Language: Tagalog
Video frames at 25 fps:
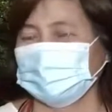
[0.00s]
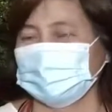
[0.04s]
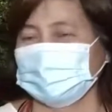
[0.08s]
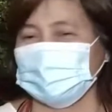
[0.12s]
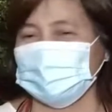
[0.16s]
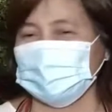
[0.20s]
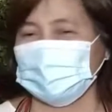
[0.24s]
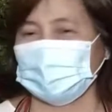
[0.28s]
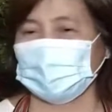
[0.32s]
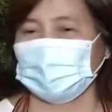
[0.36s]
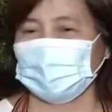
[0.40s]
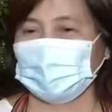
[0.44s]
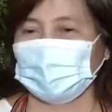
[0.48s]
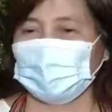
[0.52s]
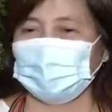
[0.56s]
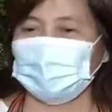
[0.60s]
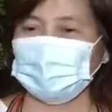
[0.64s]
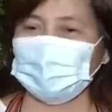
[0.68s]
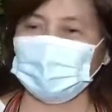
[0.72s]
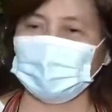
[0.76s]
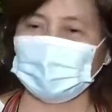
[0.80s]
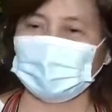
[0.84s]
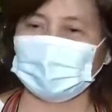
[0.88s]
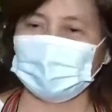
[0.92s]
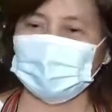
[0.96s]
Kasi
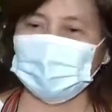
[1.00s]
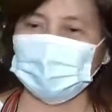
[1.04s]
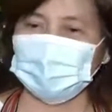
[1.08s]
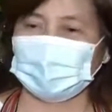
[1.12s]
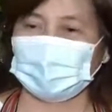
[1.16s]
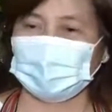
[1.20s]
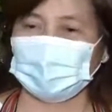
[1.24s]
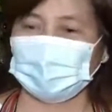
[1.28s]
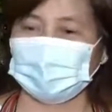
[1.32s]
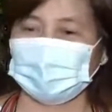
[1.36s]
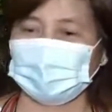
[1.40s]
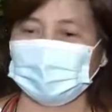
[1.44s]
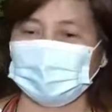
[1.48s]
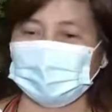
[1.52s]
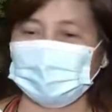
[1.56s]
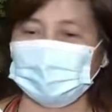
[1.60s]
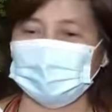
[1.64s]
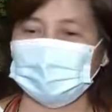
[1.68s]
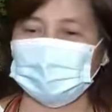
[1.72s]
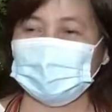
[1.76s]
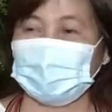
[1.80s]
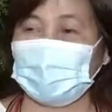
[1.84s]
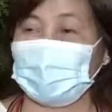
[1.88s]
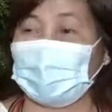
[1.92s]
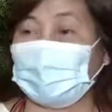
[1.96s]
everybody's parang
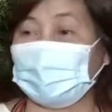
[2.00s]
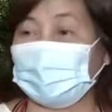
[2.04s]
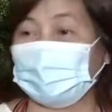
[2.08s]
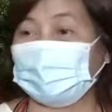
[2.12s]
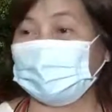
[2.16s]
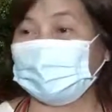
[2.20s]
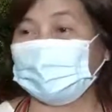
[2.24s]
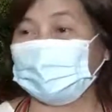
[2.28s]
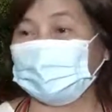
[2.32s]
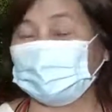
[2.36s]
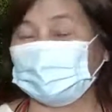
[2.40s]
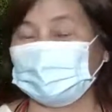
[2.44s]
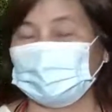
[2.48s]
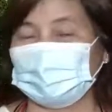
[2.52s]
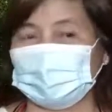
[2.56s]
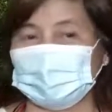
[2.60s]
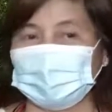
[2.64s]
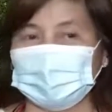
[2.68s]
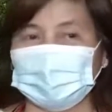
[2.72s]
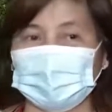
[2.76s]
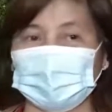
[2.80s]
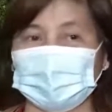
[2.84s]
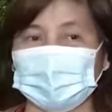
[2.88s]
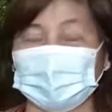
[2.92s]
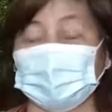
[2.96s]
sad kung ano
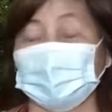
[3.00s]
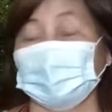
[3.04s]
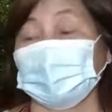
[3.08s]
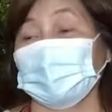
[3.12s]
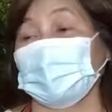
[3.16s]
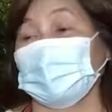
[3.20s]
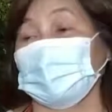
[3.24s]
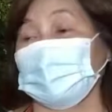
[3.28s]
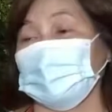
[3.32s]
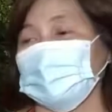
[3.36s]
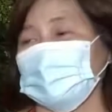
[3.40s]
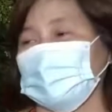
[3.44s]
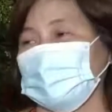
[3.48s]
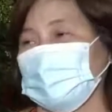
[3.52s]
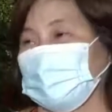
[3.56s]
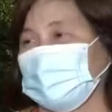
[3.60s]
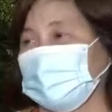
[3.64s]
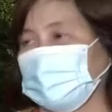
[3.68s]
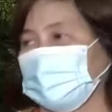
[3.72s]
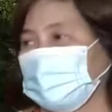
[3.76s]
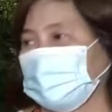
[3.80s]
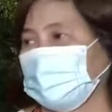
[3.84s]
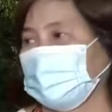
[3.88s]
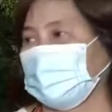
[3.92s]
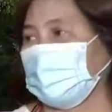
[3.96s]
nangyayari sa
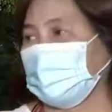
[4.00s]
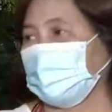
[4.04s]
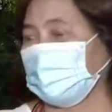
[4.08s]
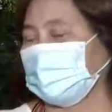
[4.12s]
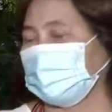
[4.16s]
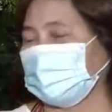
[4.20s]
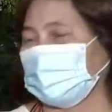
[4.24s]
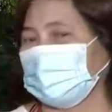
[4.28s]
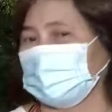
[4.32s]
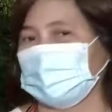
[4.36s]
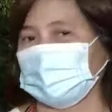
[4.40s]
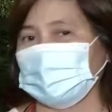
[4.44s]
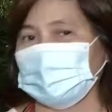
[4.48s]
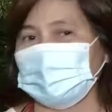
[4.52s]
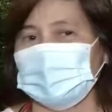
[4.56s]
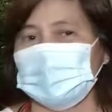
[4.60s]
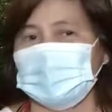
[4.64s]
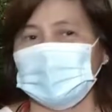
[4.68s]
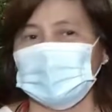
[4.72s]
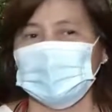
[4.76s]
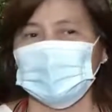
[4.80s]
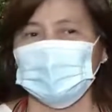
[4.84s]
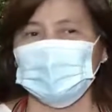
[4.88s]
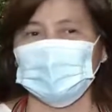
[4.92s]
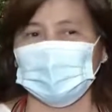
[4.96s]
akin, atin.
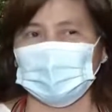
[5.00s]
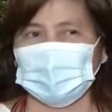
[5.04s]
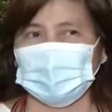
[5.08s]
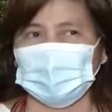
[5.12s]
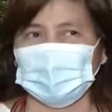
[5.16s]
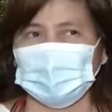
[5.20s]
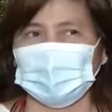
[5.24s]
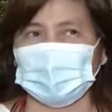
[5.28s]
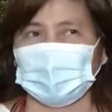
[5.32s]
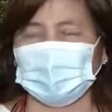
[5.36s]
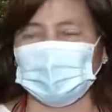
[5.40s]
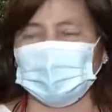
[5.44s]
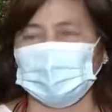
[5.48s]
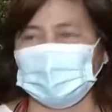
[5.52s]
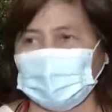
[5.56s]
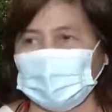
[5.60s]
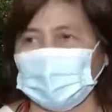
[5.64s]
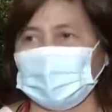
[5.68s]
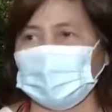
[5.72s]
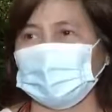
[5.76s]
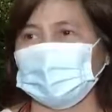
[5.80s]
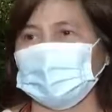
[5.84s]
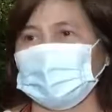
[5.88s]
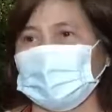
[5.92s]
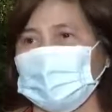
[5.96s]
So I think
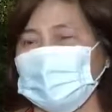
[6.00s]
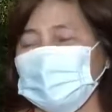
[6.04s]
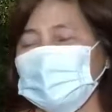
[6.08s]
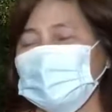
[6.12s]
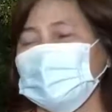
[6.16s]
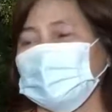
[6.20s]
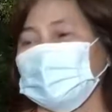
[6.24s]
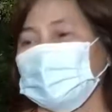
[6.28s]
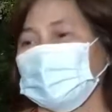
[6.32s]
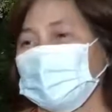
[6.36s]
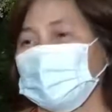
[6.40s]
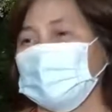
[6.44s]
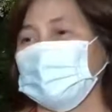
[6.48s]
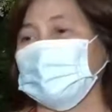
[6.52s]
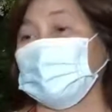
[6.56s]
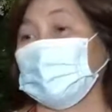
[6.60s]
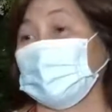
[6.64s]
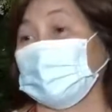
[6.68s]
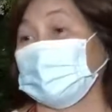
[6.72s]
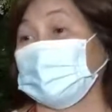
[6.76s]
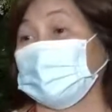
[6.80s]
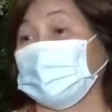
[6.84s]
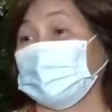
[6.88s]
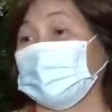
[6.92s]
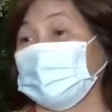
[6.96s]
it's really
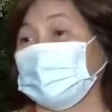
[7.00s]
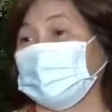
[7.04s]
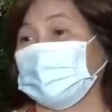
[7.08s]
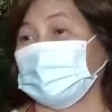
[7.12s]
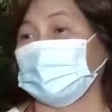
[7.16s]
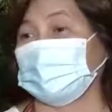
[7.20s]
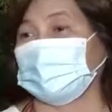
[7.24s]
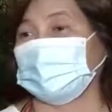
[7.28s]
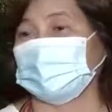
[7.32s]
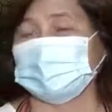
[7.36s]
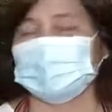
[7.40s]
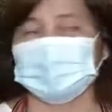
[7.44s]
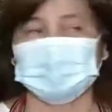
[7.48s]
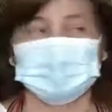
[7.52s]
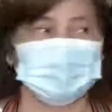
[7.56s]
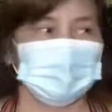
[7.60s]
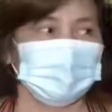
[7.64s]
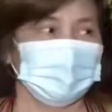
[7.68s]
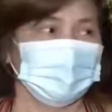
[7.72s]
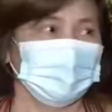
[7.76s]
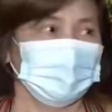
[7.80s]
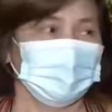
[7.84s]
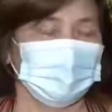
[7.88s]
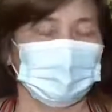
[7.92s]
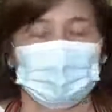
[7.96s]
better na
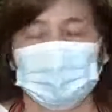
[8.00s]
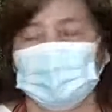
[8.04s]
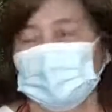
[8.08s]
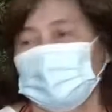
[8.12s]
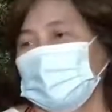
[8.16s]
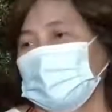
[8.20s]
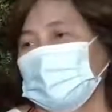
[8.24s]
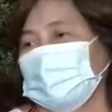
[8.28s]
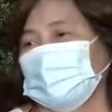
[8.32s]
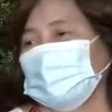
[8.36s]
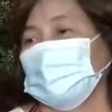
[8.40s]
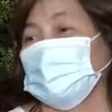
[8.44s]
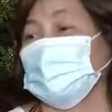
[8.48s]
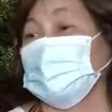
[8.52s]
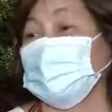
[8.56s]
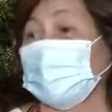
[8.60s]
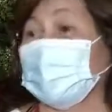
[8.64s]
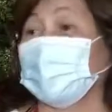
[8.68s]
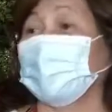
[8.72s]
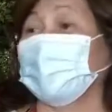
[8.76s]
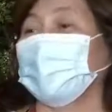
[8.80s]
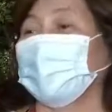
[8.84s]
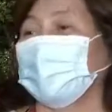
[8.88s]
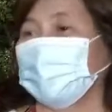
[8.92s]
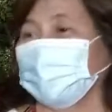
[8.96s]
uh, to
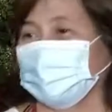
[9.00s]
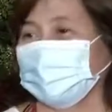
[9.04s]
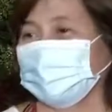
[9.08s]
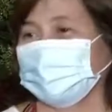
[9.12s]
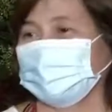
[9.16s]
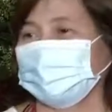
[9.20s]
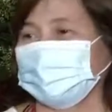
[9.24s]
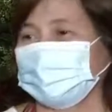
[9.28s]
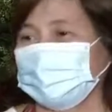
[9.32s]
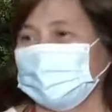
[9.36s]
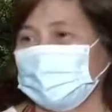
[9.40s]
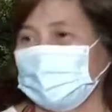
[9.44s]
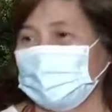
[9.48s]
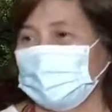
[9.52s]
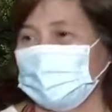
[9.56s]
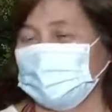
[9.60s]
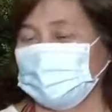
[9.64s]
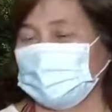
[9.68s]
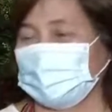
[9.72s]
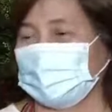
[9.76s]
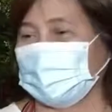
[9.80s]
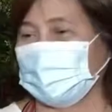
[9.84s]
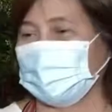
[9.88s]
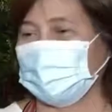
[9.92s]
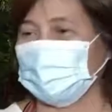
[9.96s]
share lang na
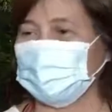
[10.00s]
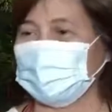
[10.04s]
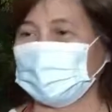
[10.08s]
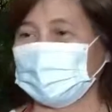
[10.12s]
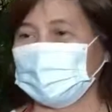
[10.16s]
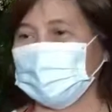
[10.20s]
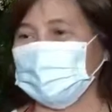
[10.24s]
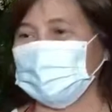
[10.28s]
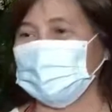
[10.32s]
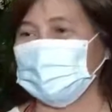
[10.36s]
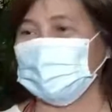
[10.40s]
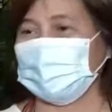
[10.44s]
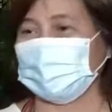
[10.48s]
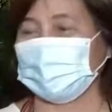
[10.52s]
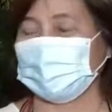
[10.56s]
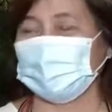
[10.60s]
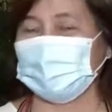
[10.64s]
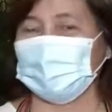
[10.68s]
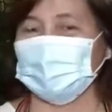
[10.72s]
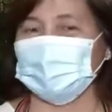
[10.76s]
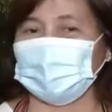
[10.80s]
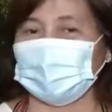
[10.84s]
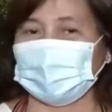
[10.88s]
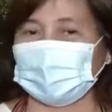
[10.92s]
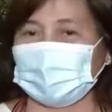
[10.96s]
para maging masaya
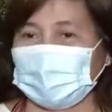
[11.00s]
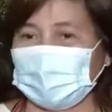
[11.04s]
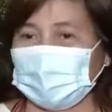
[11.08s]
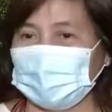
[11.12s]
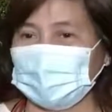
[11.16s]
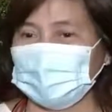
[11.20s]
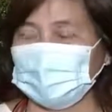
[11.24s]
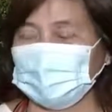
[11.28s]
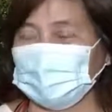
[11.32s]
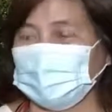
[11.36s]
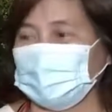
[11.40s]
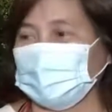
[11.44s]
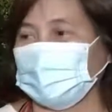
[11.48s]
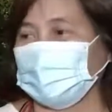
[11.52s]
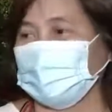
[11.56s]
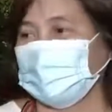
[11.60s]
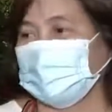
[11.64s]
naman tayo.